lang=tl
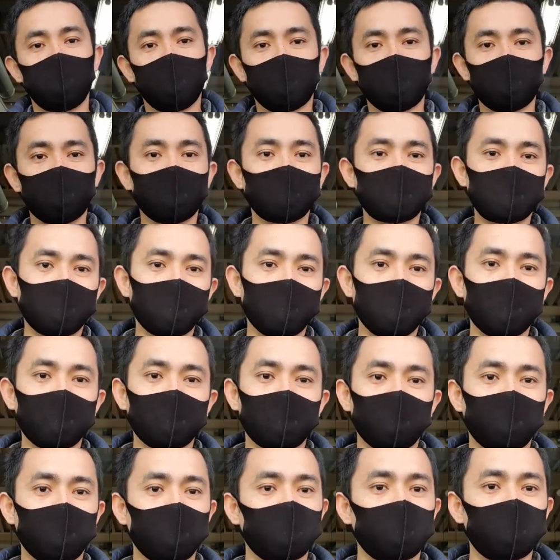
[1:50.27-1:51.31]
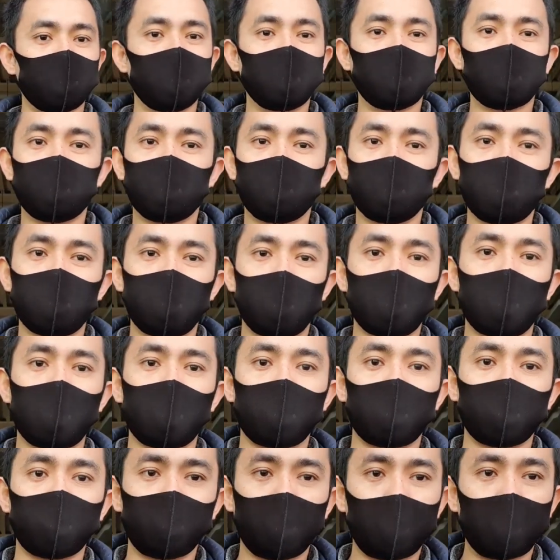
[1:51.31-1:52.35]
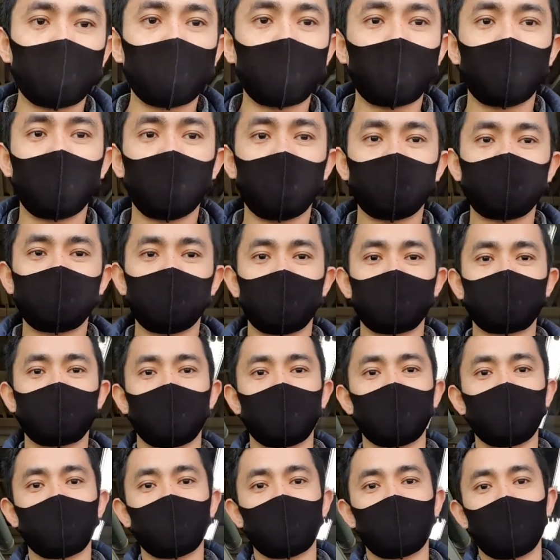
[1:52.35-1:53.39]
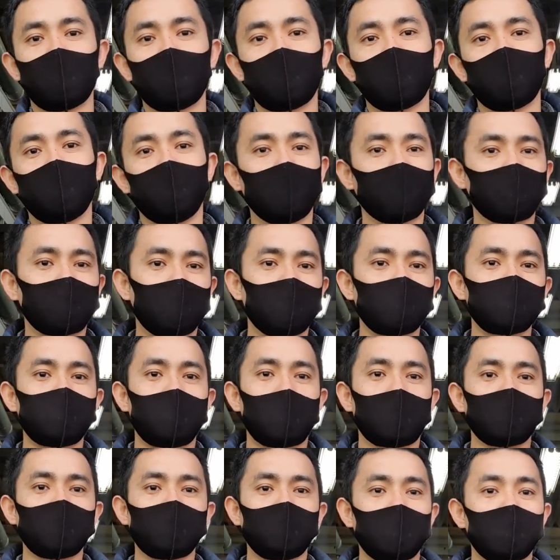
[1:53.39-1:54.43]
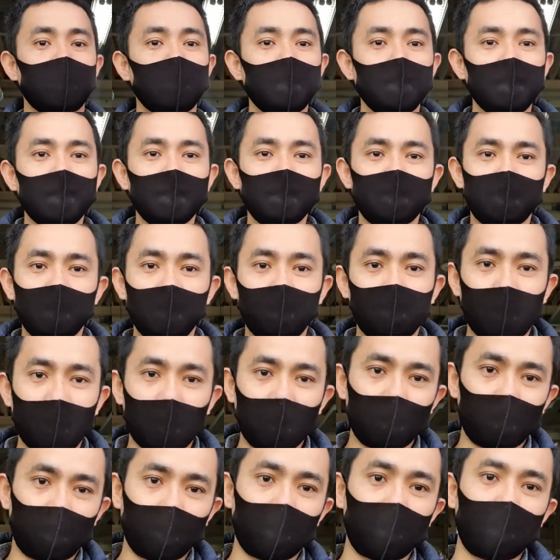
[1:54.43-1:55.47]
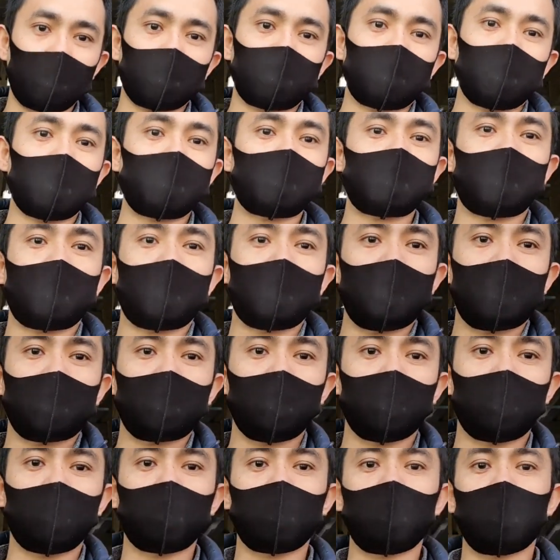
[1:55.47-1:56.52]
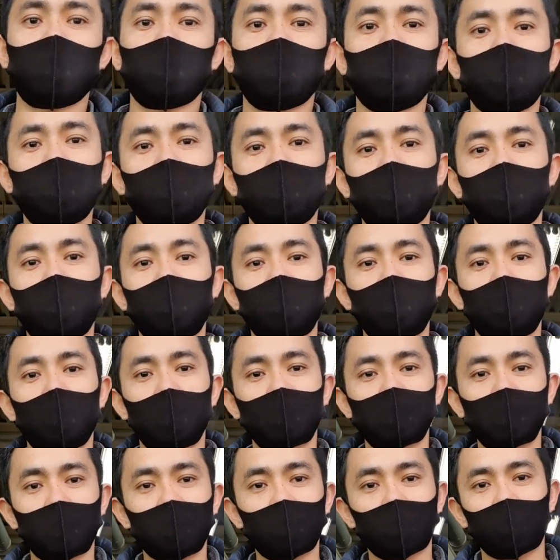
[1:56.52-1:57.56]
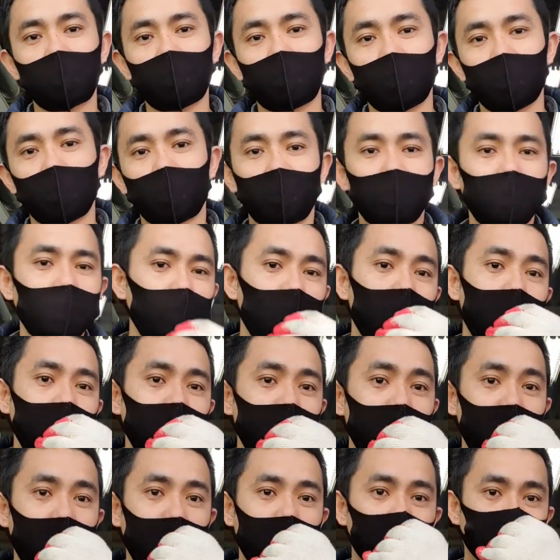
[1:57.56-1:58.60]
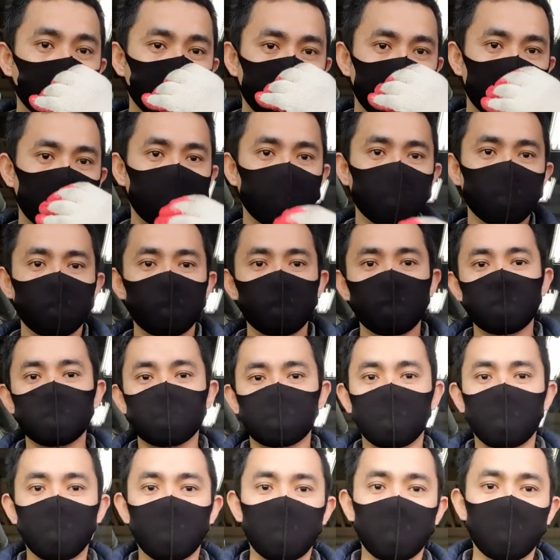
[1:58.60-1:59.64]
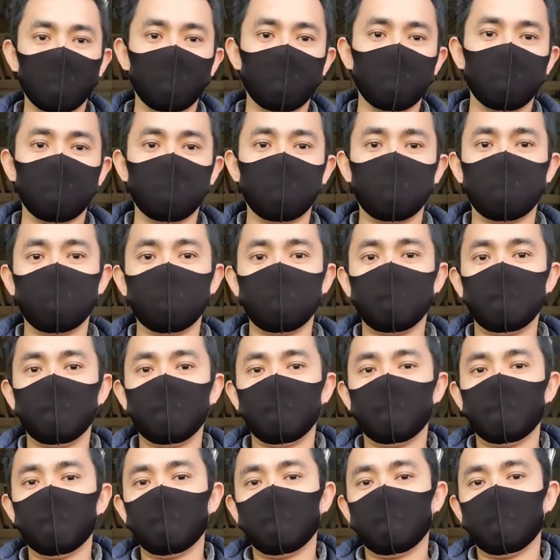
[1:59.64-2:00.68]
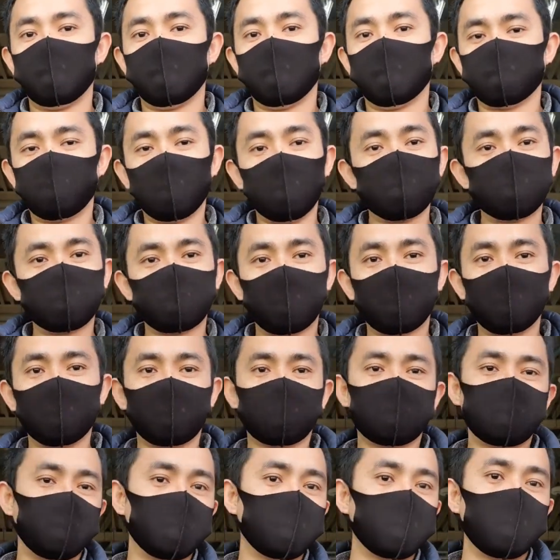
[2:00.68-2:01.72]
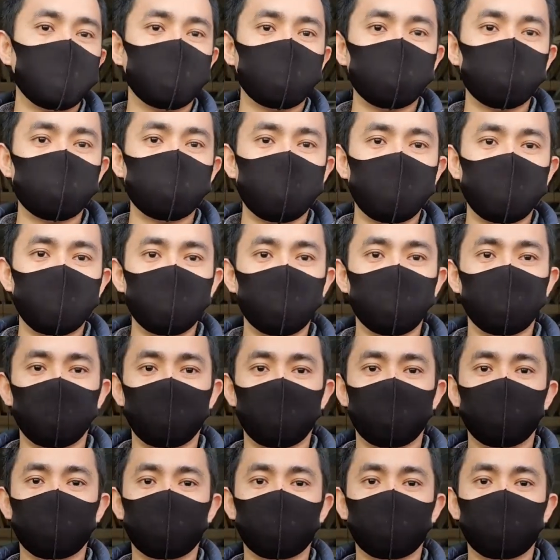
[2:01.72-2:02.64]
ang ibig sabihin ko po, dito po mama i-share sa inyo na may nagtanong sa akin, sir, sir, paano po self-study ako? Eh, ang sagot ko po, hindi ko masasagot yun sa self-study kasi hindi ako dumaan doon eh.